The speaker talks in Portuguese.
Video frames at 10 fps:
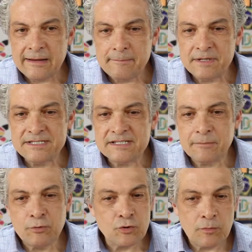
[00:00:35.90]
precisa
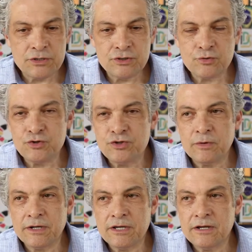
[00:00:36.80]
muito, como a gente
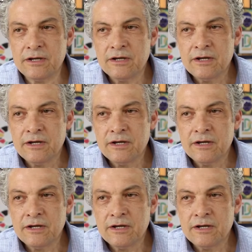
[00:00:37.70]
discutiu aqui,